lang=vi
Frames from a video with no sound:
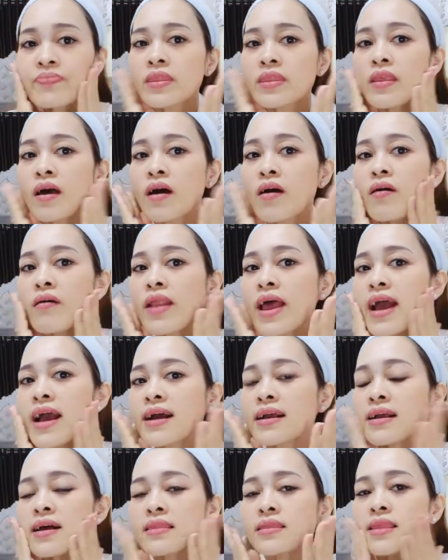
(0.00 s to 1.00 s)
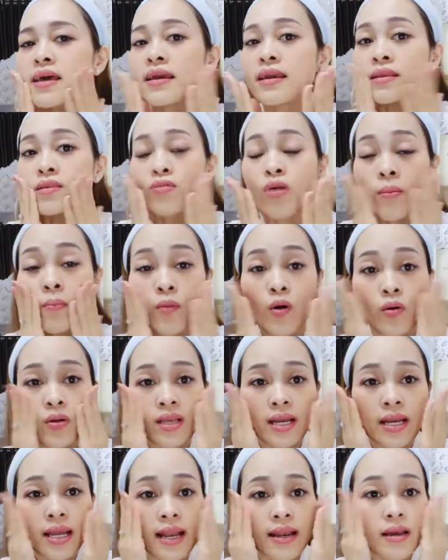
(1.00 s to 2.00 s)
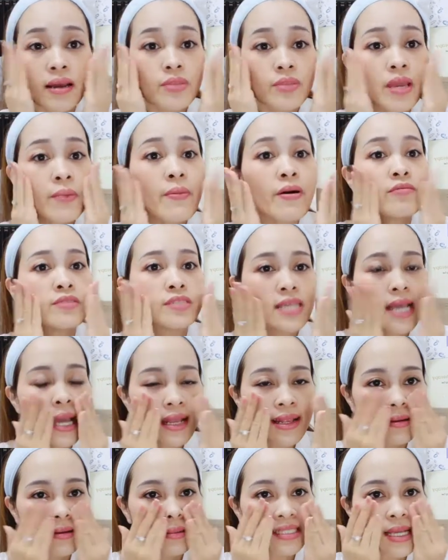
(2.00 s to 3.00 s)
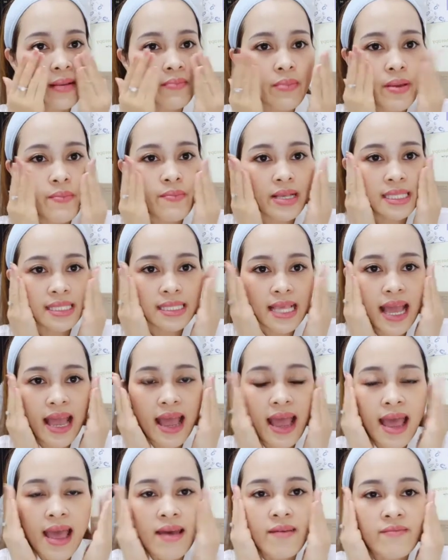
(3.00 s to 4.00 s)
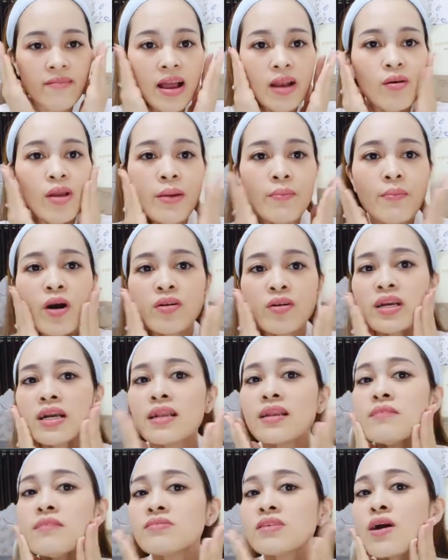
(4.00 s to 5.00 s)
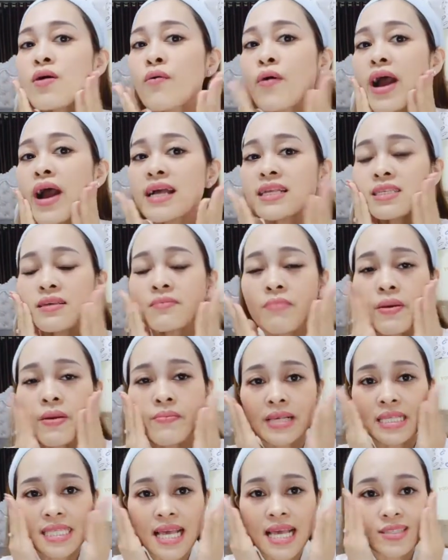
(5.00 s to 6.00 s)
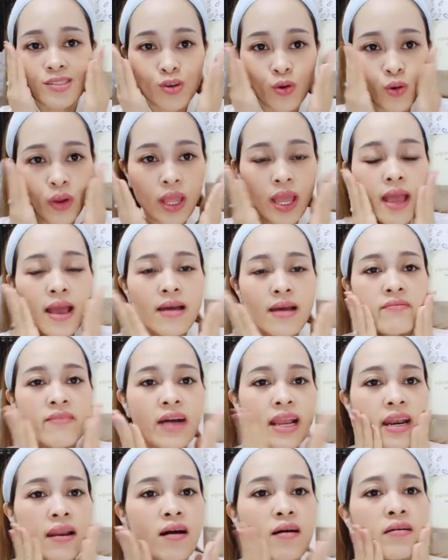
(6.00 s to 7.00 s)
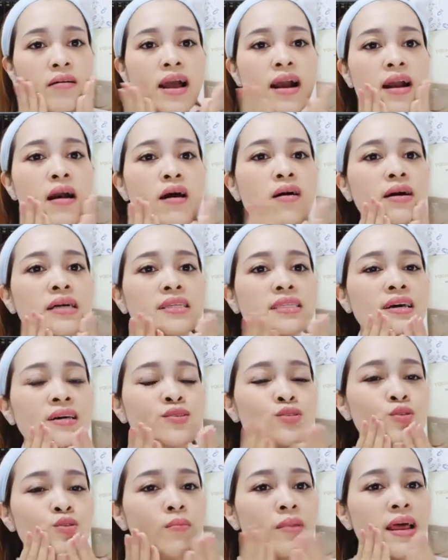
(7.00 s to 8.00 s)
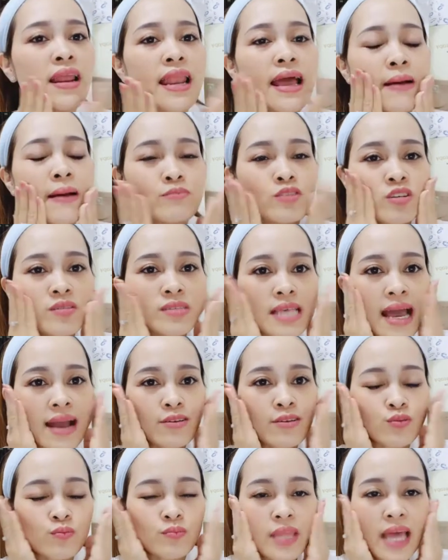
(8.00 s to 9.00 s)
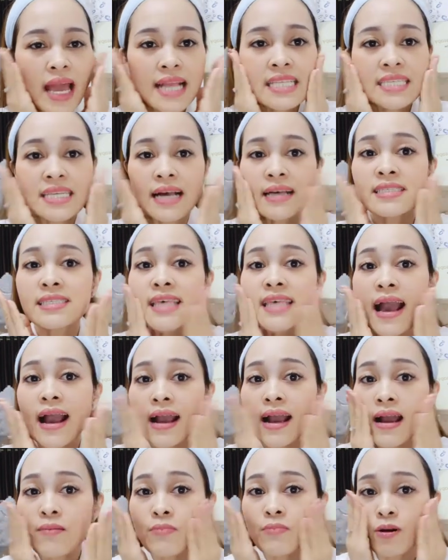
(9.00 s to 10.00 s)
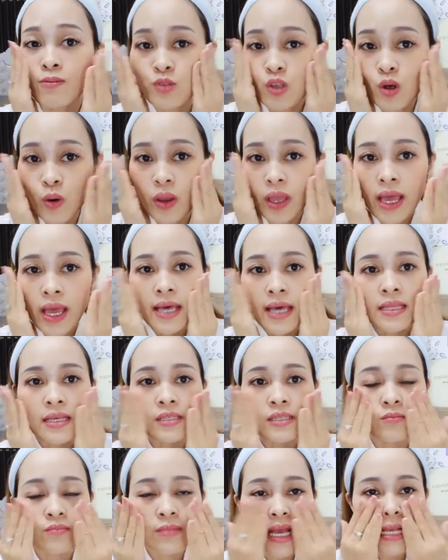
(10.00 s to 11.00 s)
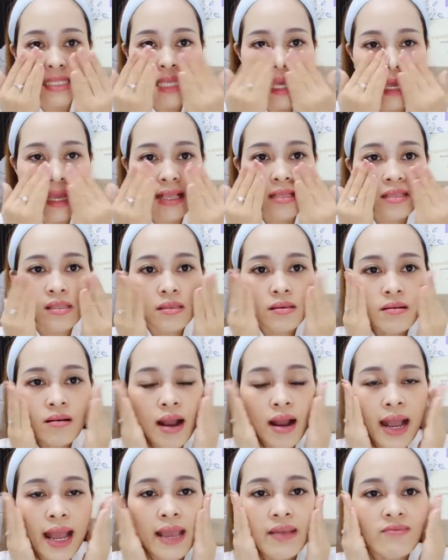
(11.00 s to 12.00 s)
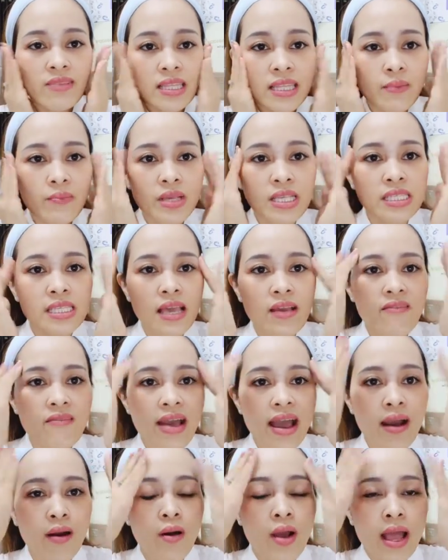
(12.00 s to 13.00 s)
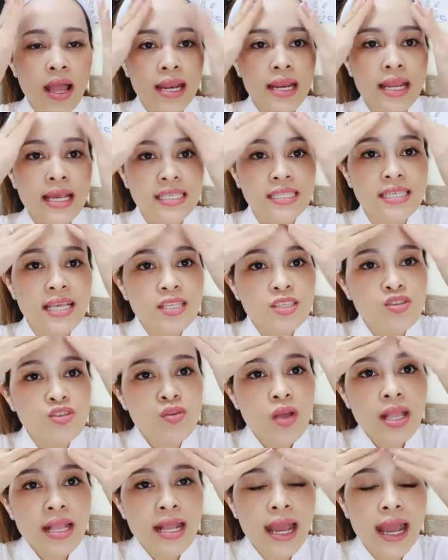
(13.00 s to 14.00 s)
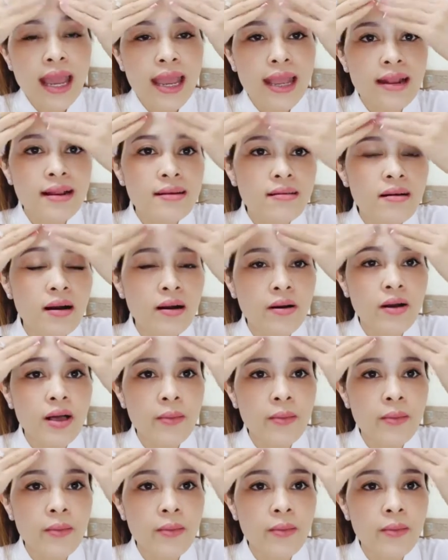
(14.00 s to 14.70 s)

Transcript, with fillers: nó đang ờ, tẩy toàn bộ những cái lớp tế bào chết ở trên bề mặt da và loại bỏ những cái lớp sừng hóa trên bề mặt da rồi và nó đã có cái tác dụng là làm cho da của chúng ta trắng sáng căng bóng rồi thì chúng ta sẽ đưa ngay vitamin C vào để dẫn xuất cái lượng